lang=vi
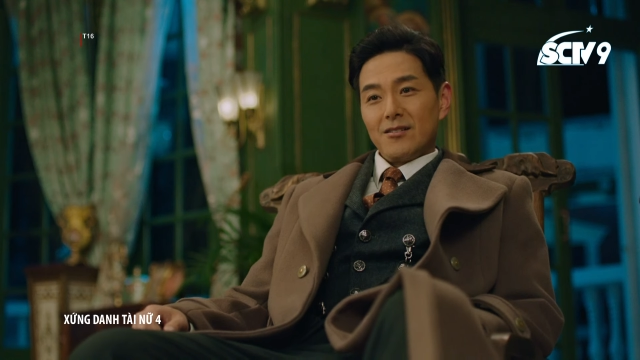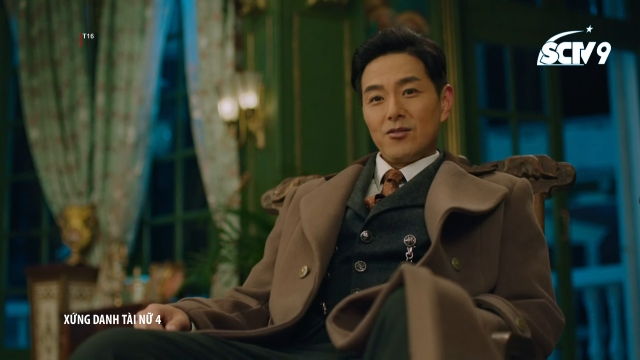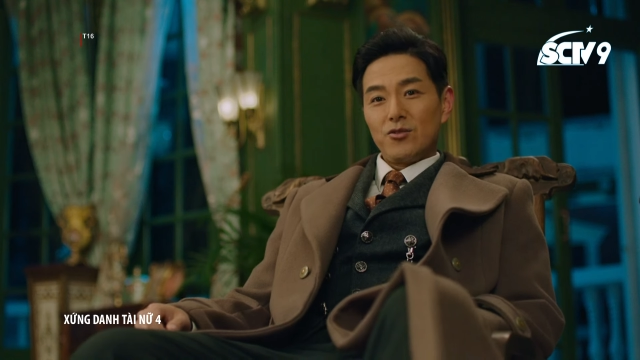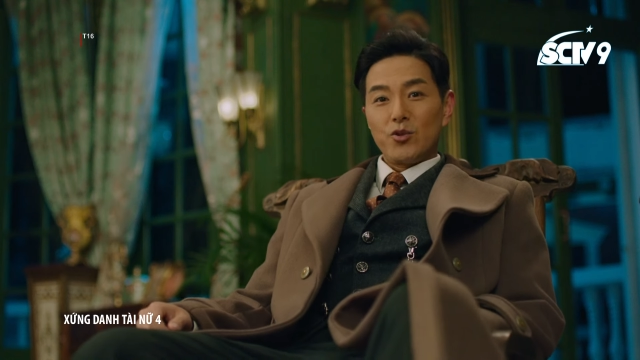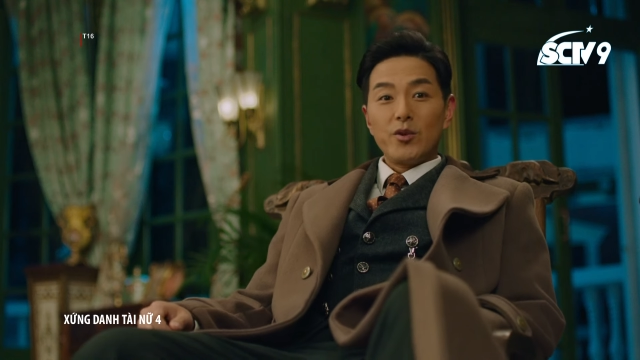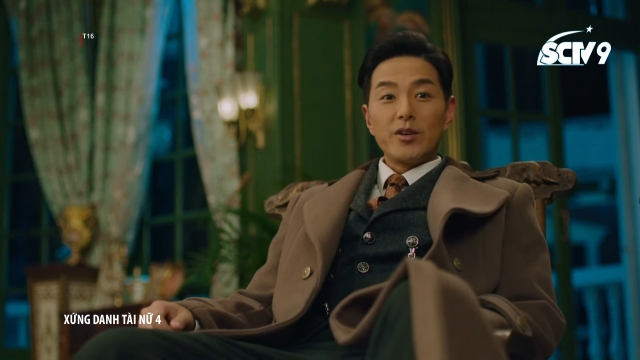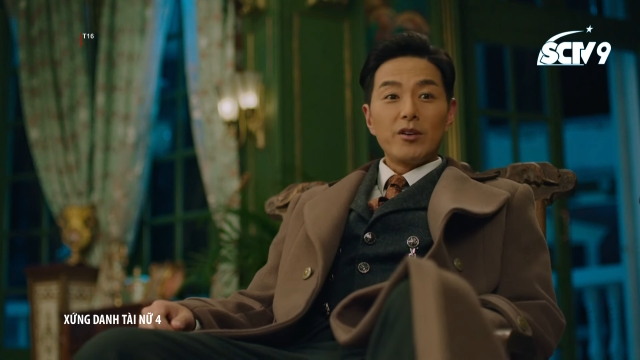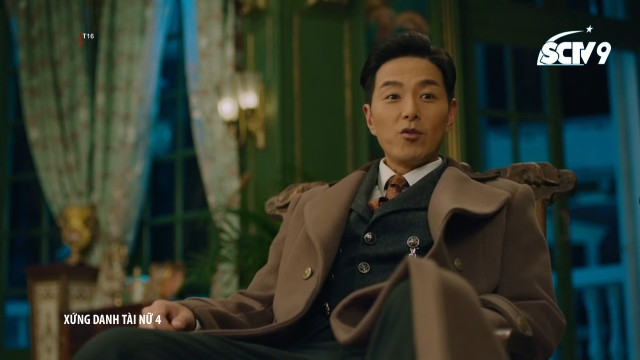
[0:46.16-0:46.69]
Bà
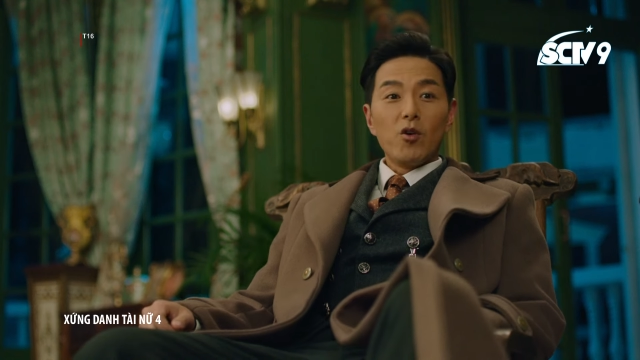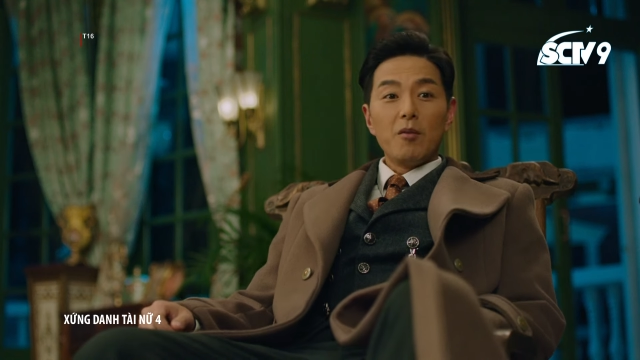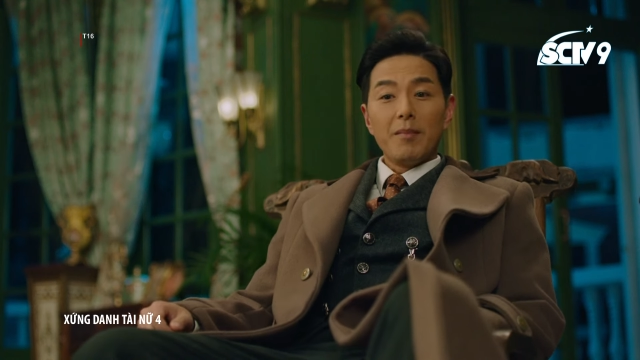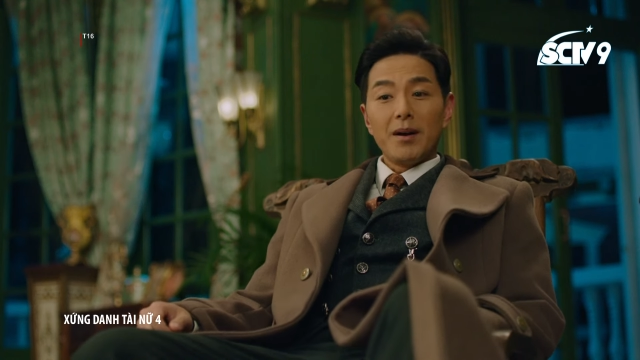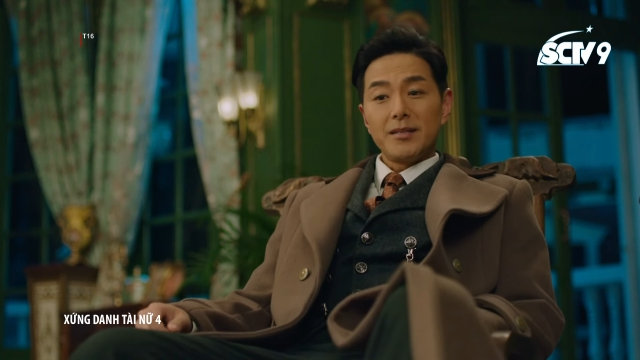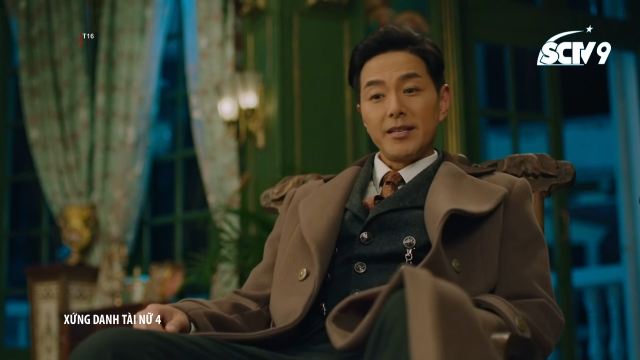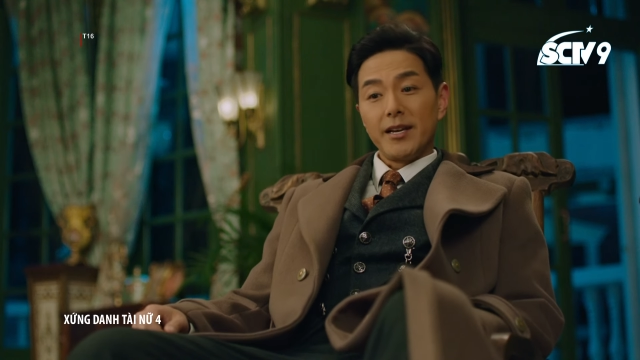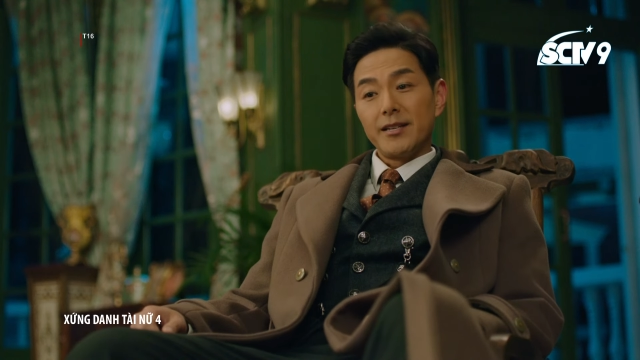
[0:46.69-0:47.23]
ta còn kêu
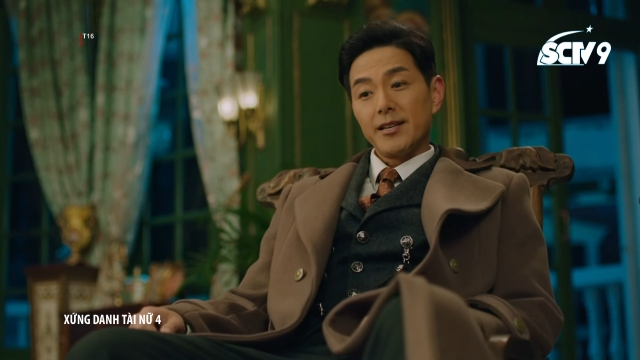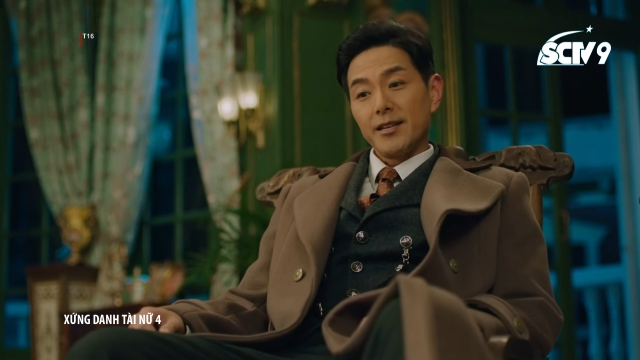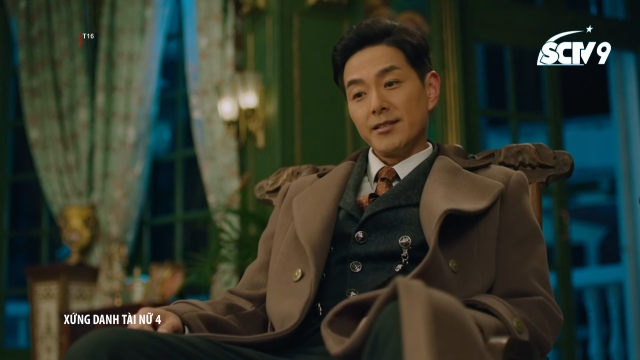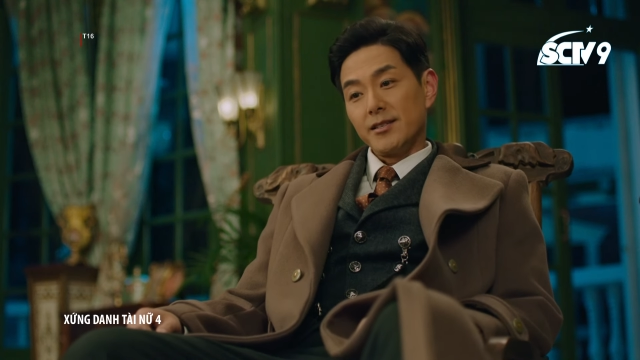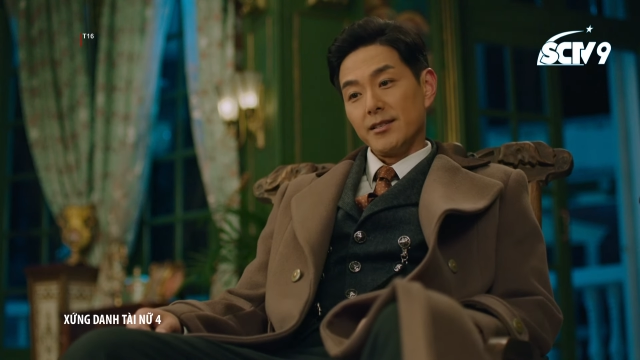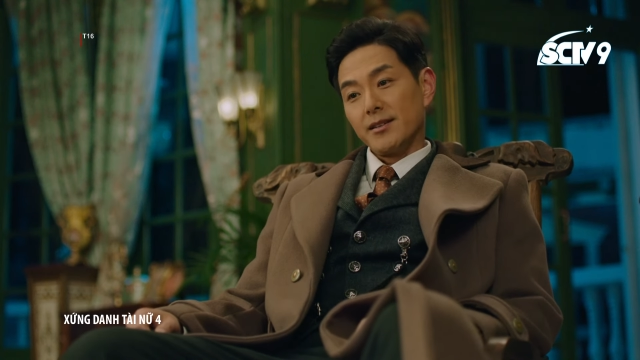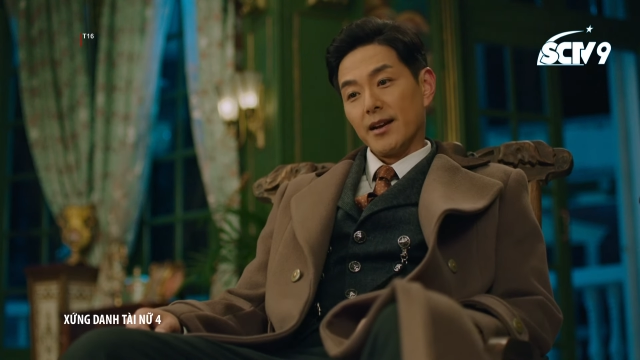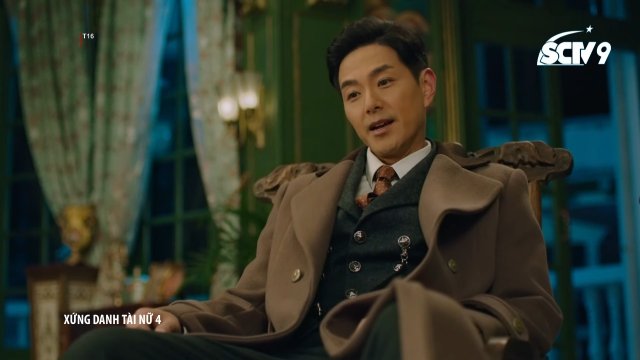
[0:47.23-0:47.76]
má tôi tự
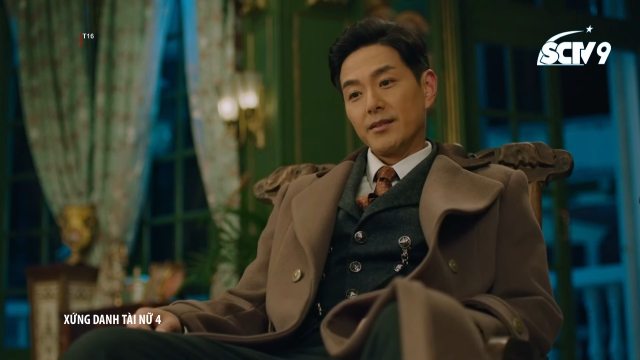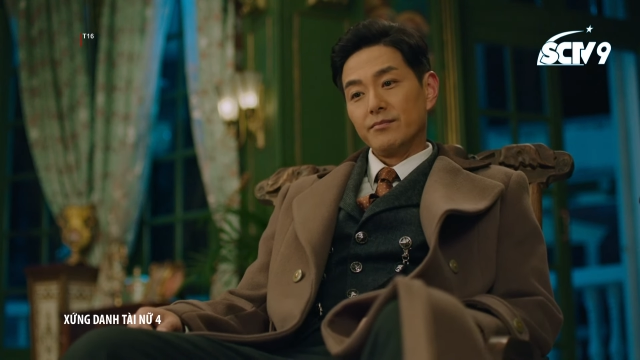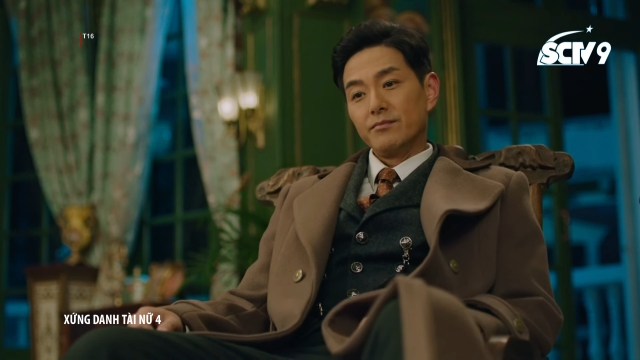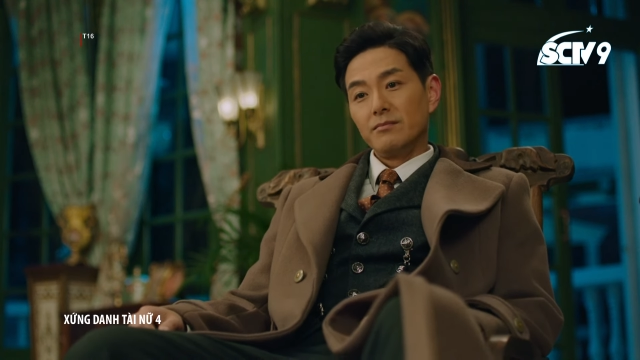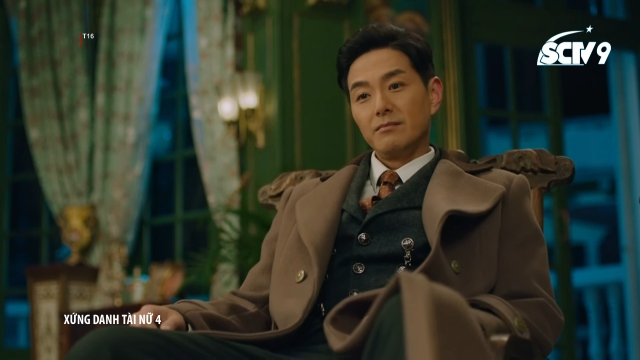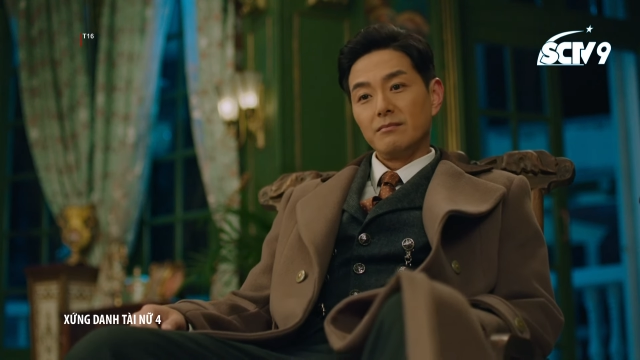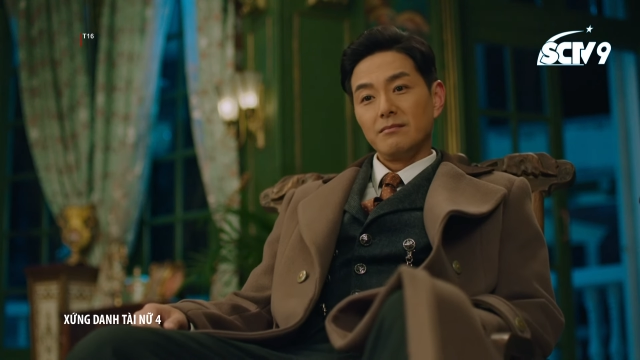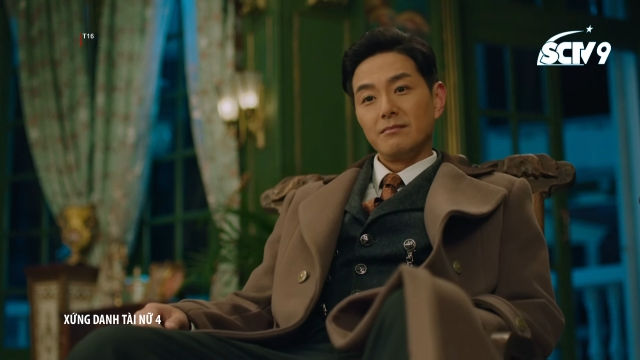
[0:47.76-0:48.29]
mình lựa chọn